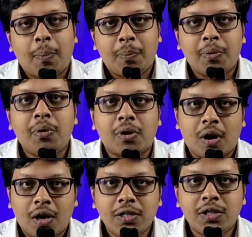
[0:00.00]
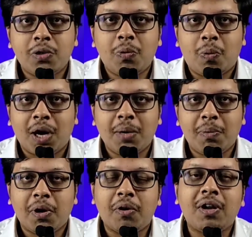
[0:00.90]
அப்போது ராஜரும்
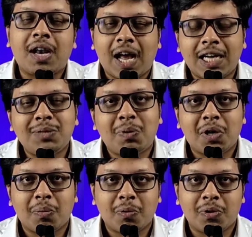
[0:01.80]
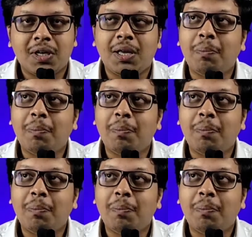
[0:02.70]
ஒயிட் பியோடும் கிளாஷ் பண்ணும்போது